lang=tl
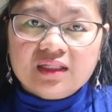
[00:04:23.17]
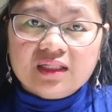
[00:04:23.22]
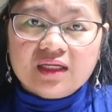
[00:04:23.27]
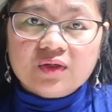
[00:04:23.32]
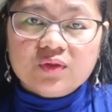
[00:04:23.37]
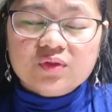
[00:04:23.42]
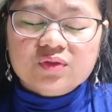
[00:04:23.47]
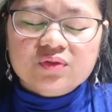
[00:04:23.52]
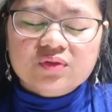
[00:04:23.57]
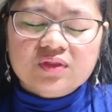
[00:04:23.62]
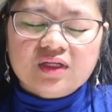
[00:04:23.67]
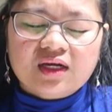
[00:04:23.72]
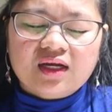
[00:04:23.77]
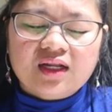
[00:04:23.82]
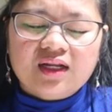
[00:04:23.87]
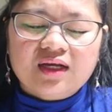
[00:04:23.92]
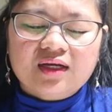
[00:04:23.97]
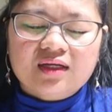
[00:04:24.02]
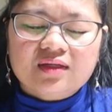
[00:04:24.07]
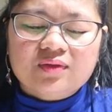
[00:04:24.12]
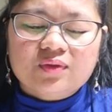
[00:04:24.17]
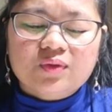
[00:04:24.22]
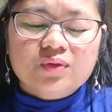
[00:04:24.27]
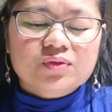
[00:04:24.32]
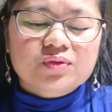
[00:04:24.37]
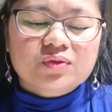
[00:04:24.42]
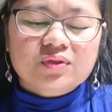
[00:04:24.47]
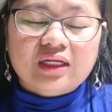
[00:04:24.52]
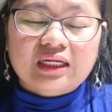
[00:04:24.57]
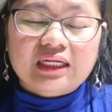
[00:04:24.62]
na gusto na kala,
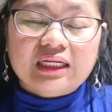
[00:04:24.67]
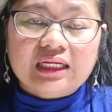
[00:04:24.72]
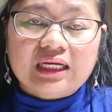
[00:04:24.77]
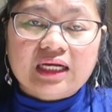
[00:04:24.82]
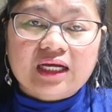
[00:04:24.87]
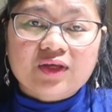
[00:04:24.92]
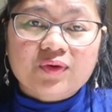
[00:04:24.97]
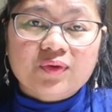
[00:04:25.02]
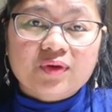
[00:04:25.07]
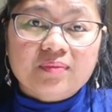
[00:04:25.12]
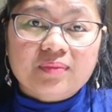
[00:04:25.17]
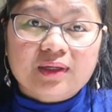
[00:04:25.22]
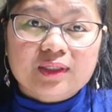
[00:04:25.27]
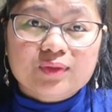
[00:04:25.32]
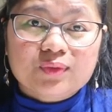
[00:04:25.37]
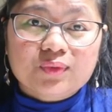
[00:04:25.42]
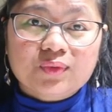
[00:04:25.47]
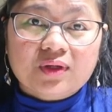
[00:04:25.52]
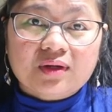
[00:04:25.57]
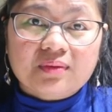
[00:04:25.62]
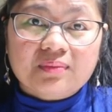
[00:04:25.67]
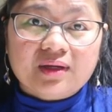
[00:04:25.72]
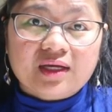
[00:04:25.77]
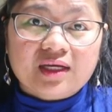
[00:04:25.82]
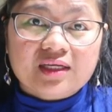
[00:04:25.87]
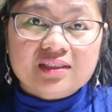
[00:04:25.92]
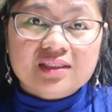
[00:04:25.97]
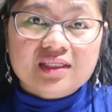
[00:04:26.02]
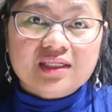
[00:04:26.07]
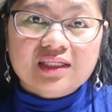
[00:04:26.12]
gusto na nila kayong ibasura,
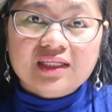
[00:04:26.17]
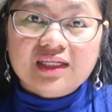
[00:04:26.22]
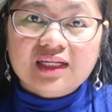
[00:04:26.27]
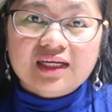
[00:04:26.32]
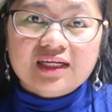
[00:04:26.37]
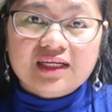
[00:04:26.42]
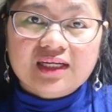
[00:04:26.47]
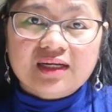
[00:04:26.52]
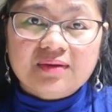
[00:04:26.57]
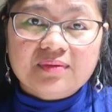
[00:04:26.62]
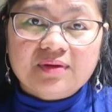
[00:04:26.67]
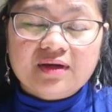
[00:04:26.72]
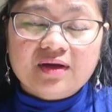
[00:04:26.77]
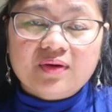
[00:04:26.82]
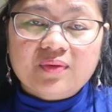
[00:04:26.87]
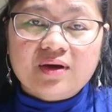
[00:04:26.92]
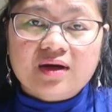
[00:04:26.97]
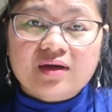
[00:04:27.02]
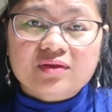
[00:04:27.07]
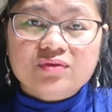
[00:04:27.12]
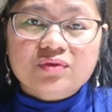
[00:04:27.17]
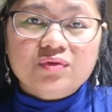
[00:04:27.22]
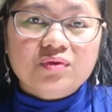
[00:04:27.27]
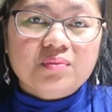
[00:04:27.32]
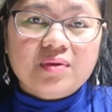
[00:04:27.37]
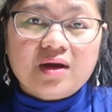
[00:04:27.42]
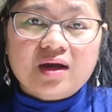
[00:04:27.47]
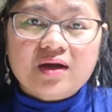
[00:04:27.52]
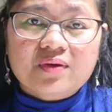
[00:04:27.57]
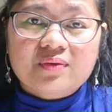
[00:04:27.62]
best. Hindi lang nila magawa. So
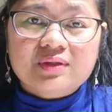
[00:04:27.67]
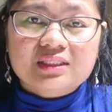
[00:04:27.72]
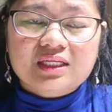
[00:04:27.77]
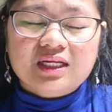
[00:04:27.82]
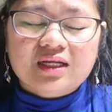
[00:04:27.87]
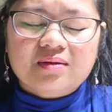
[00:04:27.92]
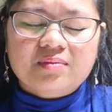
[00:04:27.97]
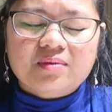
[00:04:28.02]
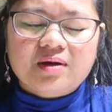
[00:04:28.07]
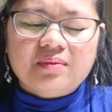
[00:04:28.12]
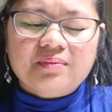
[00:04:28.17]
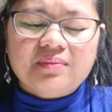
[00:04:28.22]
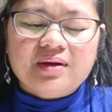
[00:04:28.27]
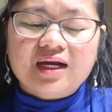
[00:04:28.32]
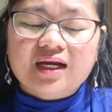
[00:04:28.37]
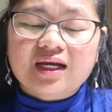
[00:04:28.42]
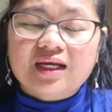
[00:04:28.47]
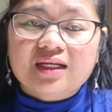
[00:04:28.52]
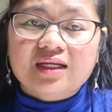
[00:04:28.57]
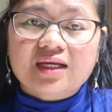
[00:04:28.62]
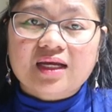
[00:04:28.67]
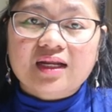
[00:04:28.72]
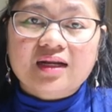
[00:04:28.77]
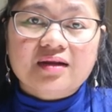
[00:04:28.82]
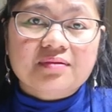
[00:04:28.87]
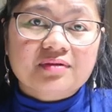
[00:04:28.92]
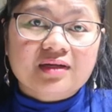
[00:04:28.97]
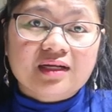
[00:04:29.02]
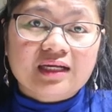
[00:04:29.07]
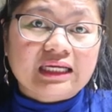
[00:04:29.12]
gumagawa sila ng mga bagay na
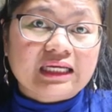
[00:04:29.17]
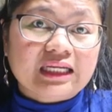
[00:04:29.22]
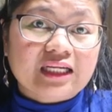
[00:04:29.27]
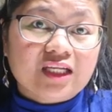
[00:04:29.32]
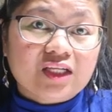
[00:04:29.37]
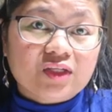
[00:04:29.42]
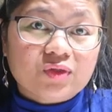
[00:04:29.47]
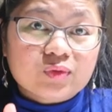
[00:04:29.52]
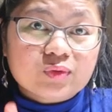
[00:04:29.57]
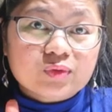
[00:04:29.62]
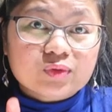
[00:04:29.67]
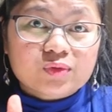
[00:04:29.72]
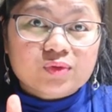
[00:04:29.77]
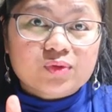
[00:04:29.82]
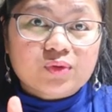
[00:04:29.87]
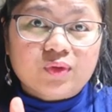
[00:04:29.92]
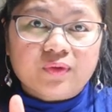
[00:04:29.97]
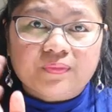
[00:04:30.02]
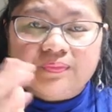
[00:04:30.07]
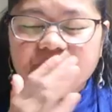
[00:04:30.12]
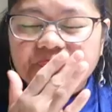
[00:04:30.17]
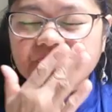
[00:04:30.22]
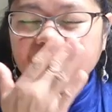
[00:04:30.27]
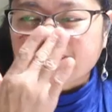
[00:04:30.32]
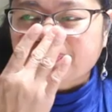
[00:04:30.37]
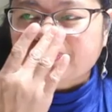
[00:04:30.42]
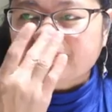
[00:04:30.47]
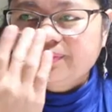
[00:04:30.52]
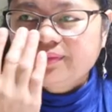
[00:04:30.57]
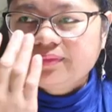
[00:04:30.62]
alam nilang hindi niyo gusto.
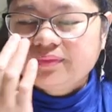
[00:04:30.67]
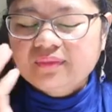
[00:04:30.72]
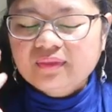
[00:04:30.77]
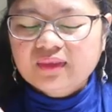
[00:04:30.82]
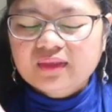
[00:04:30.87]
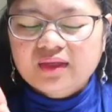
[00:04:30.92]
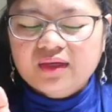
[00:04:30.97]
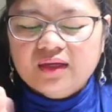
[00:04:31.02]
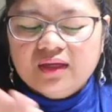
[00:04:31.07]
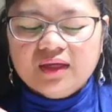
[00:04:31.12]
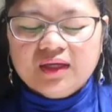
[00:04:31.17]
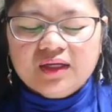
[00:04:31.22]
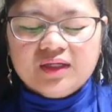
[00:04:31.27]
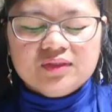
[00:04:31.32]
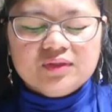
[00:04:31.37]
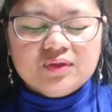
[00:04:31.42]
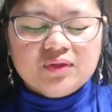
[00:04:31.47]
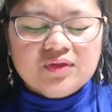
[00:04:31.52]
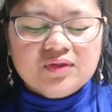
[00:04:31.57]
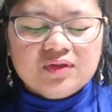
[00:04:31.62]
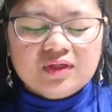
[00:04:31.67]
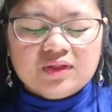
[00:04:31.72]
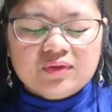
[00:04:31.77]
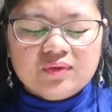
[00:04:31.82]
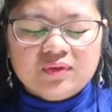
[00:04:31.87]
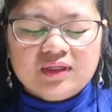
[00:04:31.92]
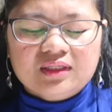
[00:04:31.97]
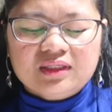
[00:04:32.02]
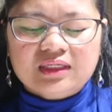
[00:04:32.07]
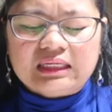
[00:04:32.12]
So yung
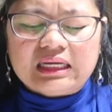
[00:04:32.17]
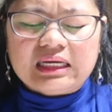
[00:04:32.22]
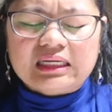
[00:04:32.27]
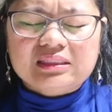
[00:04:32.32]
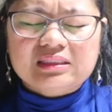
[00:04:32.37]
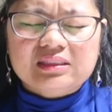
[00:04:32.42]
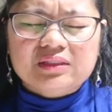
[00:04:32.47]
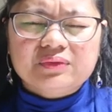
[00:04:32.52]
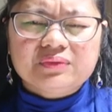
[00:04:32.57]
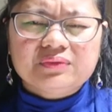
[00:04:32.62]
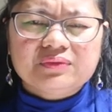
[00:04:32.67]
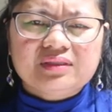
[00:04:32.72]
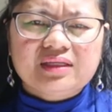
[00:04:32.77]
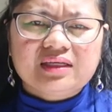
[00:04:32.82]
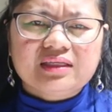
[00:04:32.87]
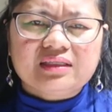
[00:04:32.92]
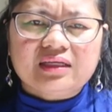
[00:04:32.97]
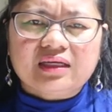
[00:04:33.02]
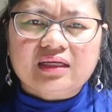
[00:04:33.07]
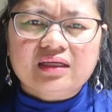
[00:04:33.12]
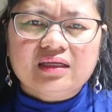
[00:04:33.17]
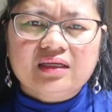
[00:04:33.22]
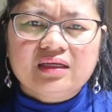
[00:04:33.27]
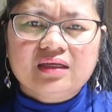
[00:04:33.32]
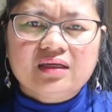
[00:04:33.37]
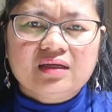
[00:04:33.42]
katulad niya, lagi siyang online eh